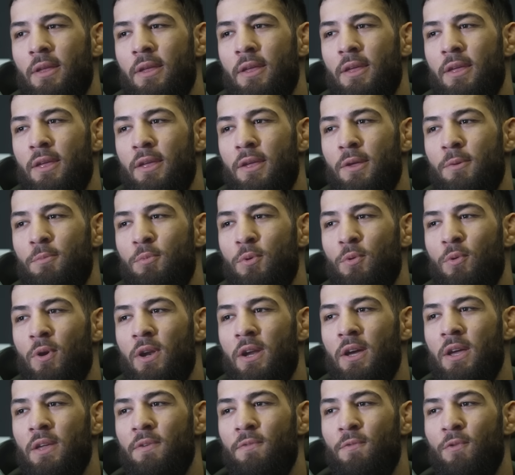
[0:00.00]
Et puis
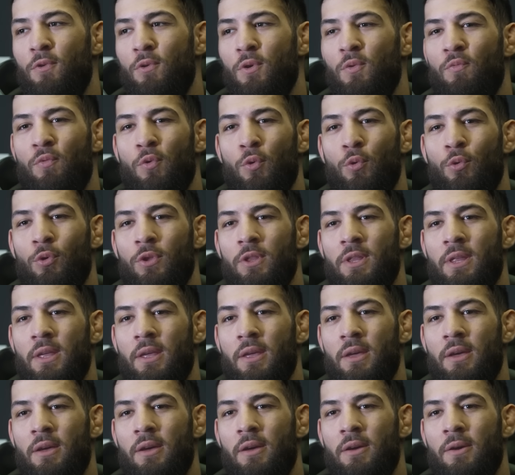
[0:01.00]
voilà, il faut, il faut
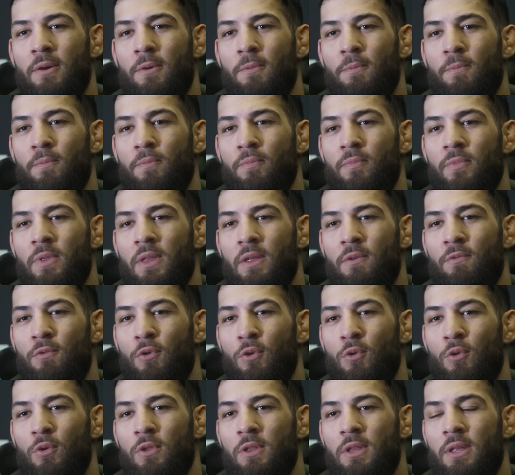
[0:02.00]
compter, euh,
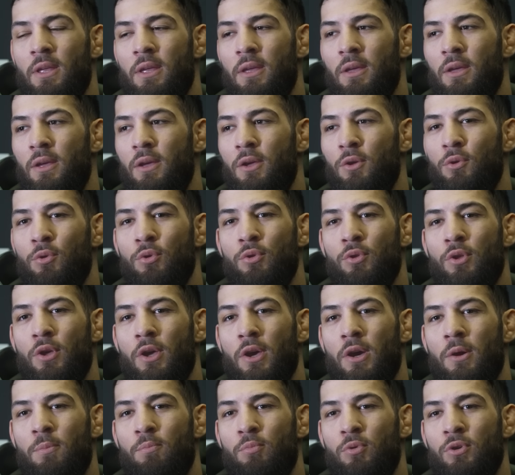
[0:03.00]
faut compter euh, une
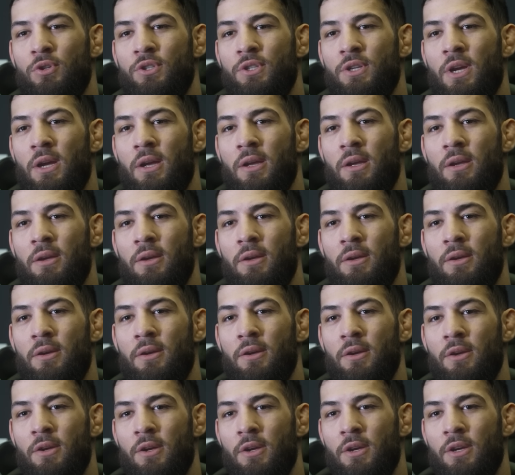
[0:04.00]
heure pour chaque,
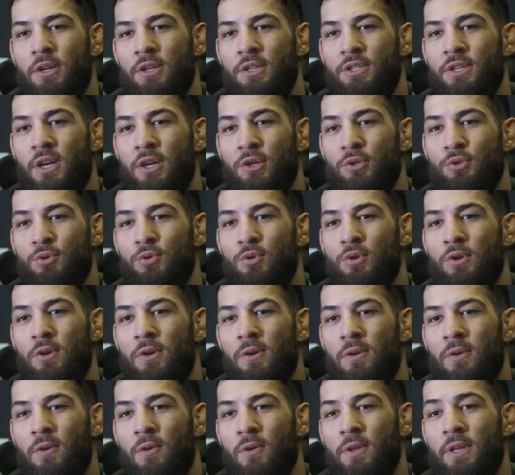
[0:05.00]
chaque jour.
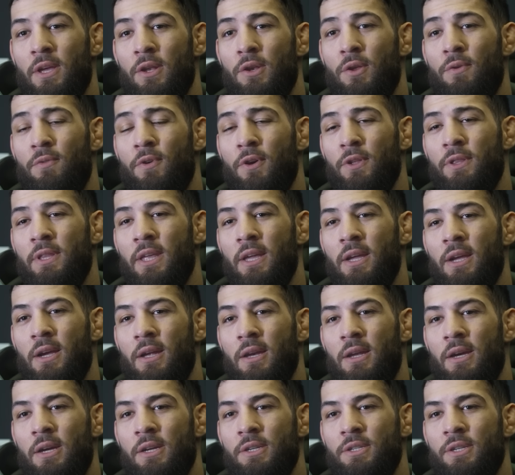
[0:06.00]
Il y a 9 heures de
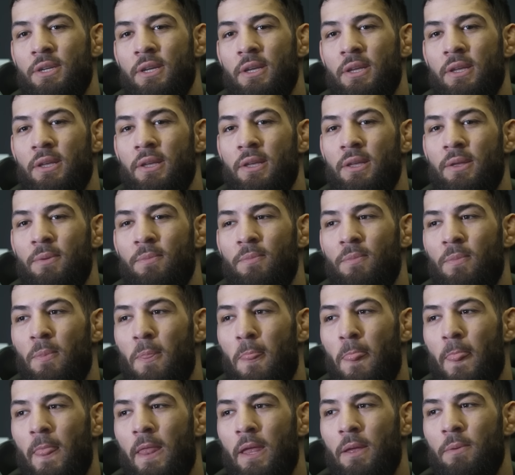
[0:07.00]
décalage et,
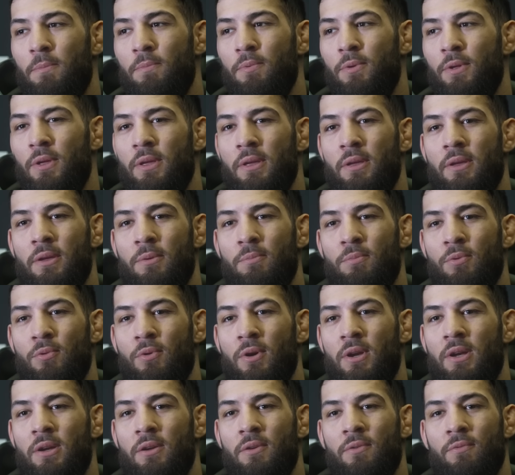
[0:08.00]
et, puis, puis
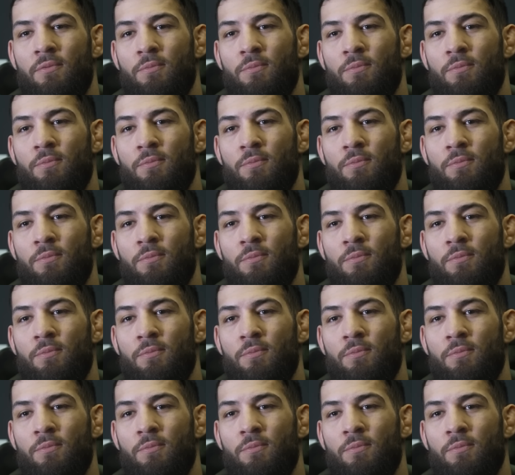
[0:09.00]
voilà,